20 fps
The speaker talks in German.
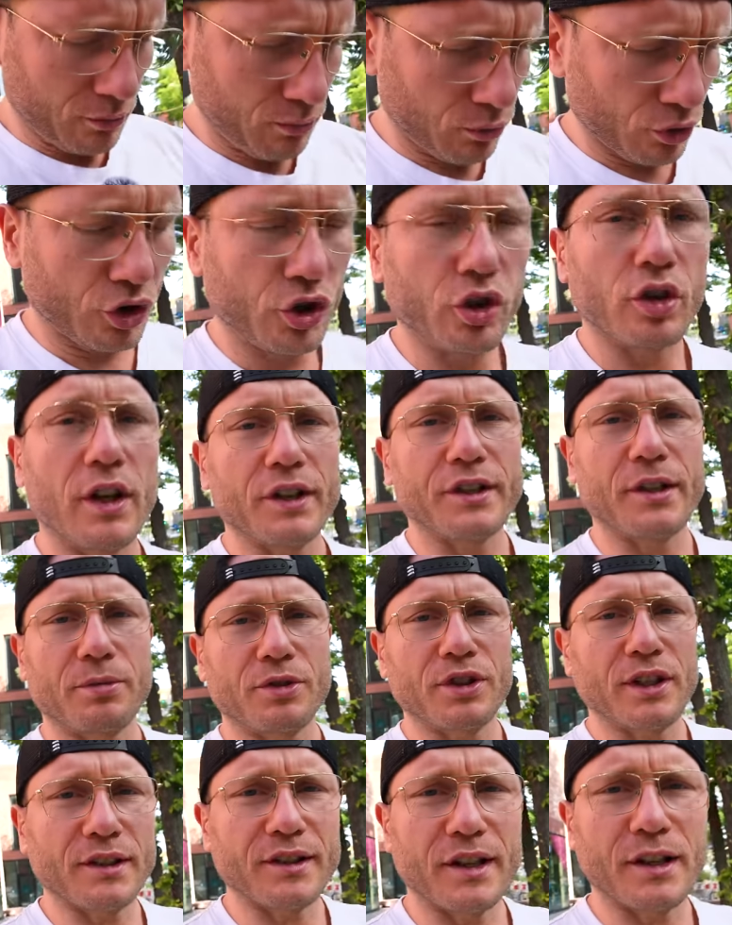und schön, dass ihr
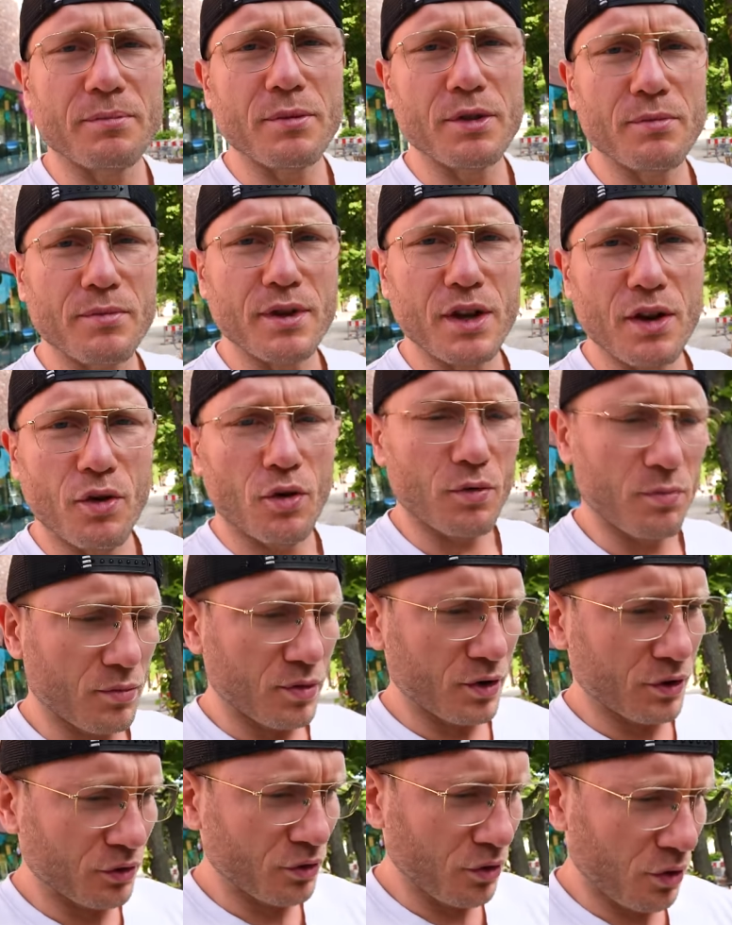am Start seid mit mir
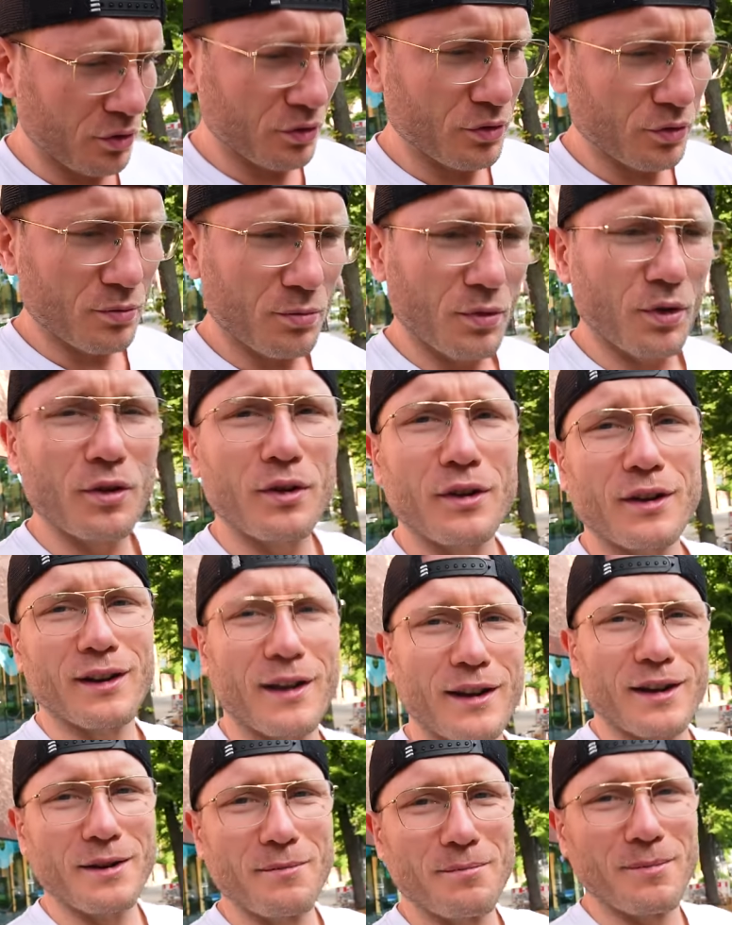um 9 Uhr morgen
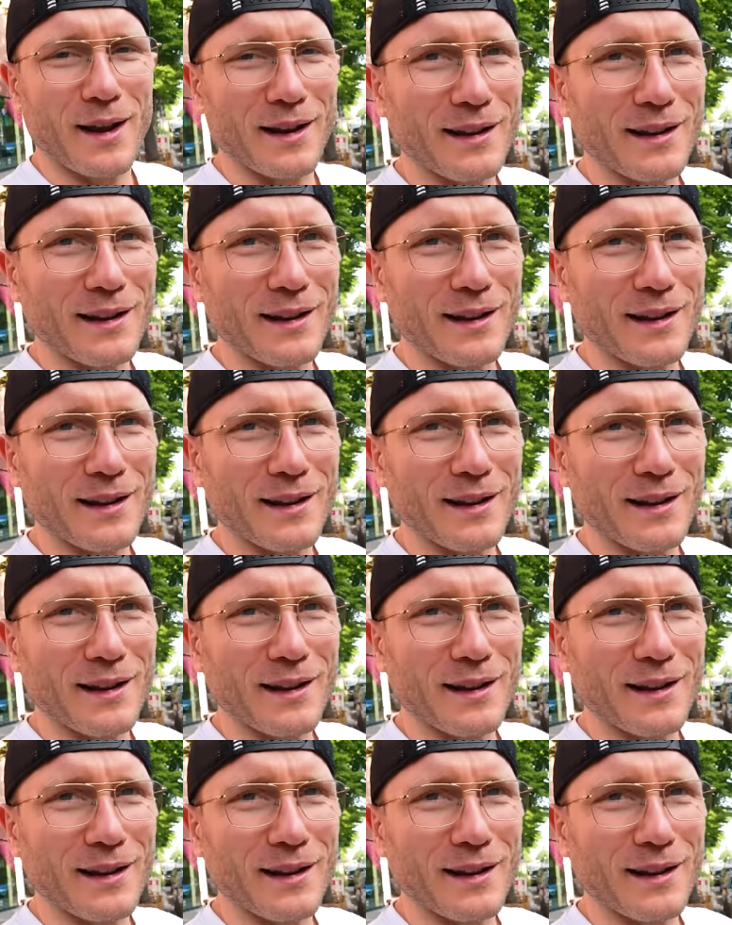in